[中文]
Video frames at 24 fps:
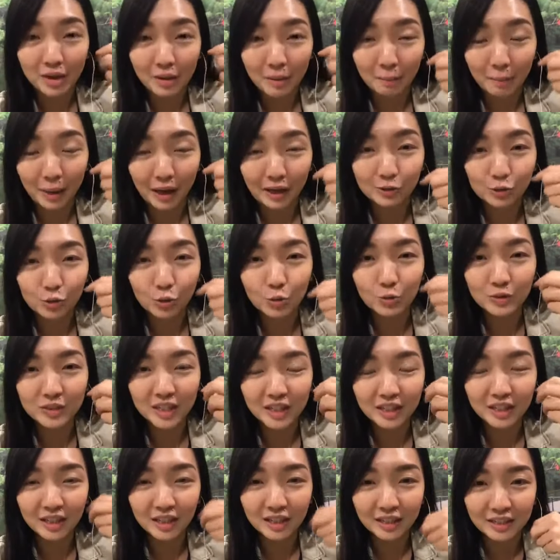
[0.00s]
把中
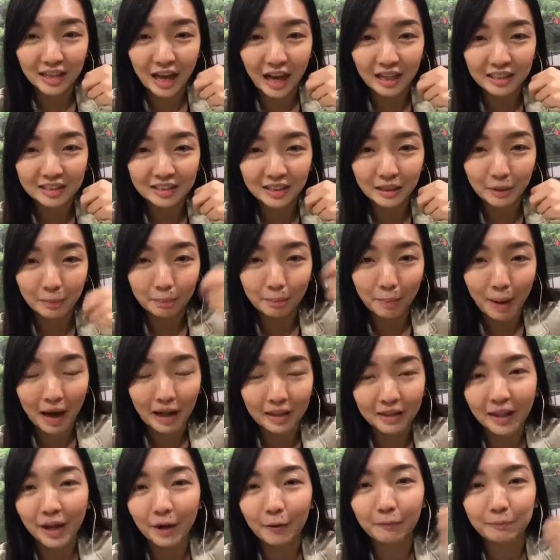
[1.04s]
间的牙芯
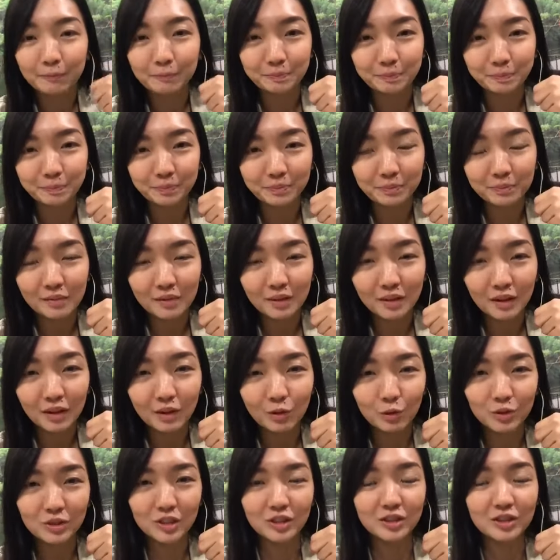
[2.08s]
拔掉，
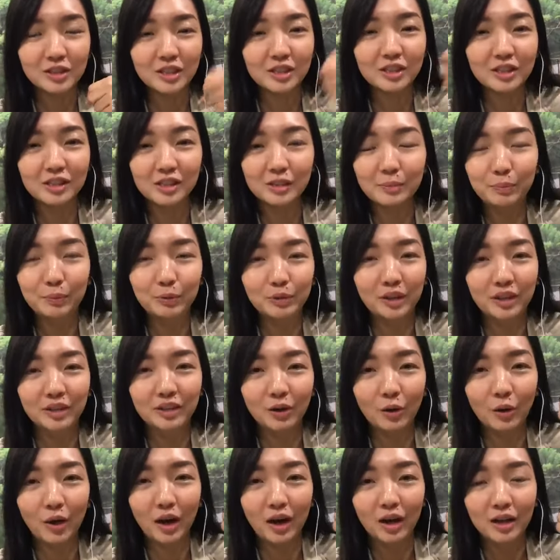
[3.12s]
或者真的是不能
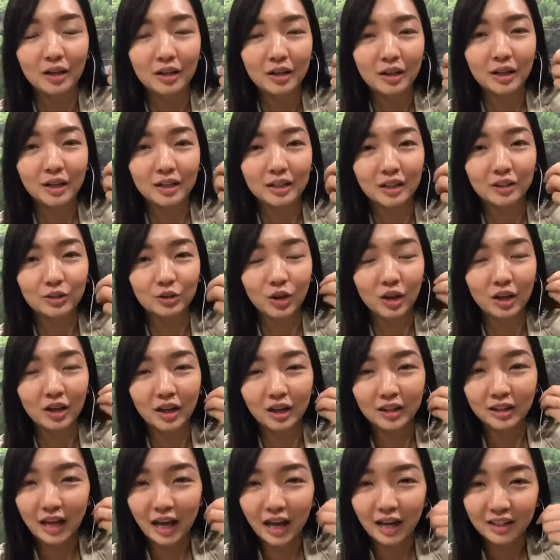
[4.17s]
的话，他说：“哎
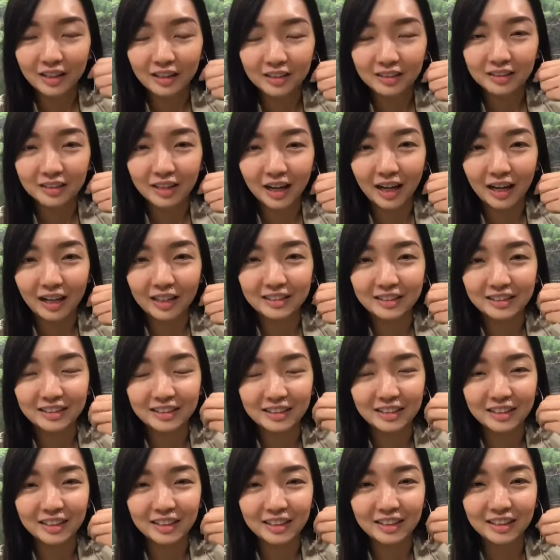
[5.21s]
呀，牙牙
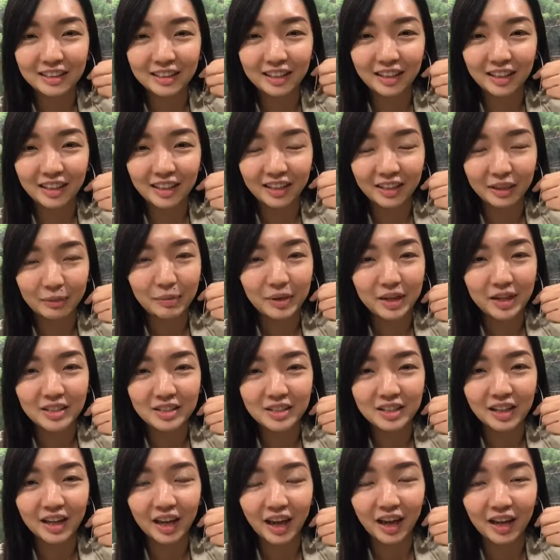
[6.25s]
芯呃里面已
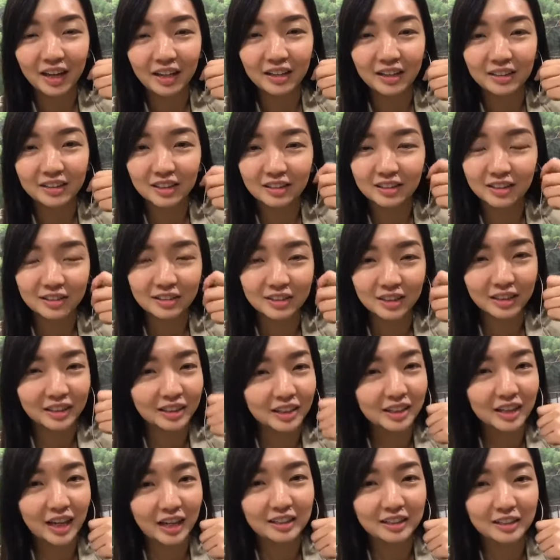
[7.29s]
经黑了。”他讲整
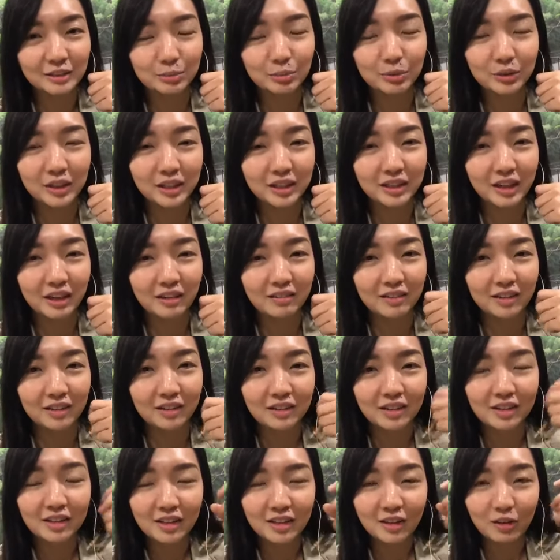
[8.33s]
颗牙齿不能要了，
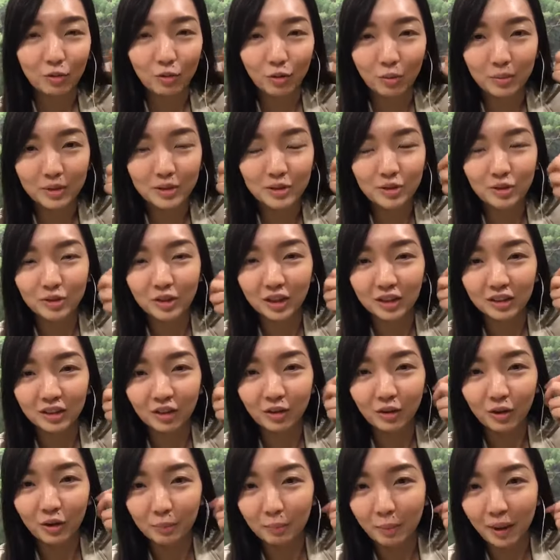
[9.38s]
我们就可
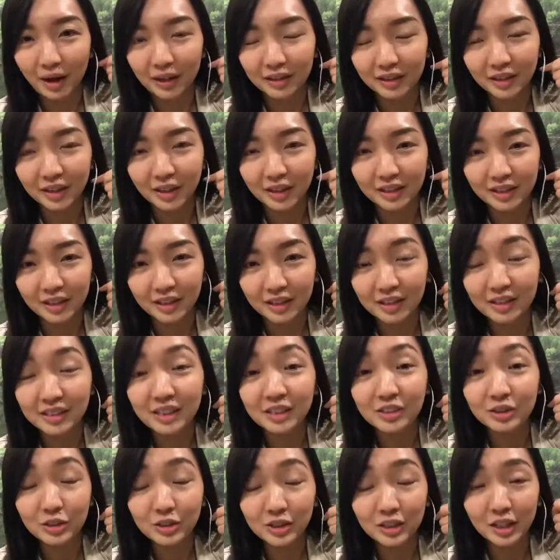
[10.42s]
能会把那个医医
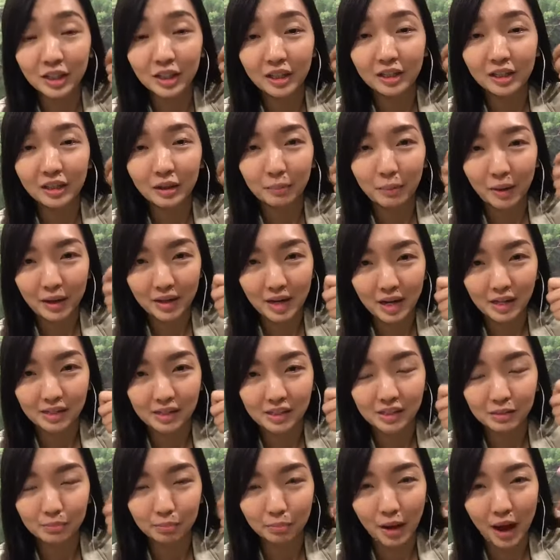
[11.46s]
生就建议你把牙
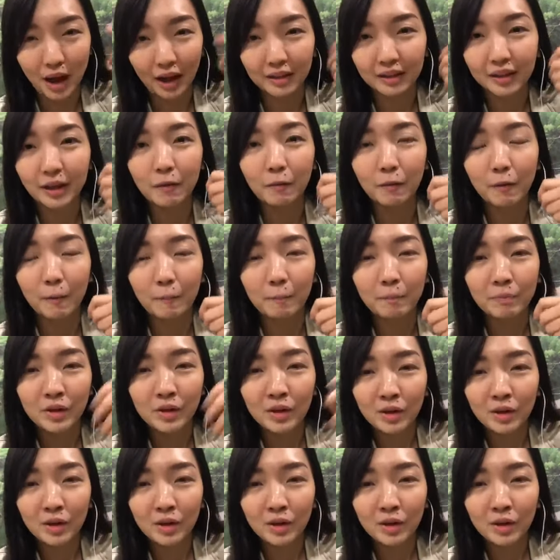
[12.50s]
齿拔掉哦。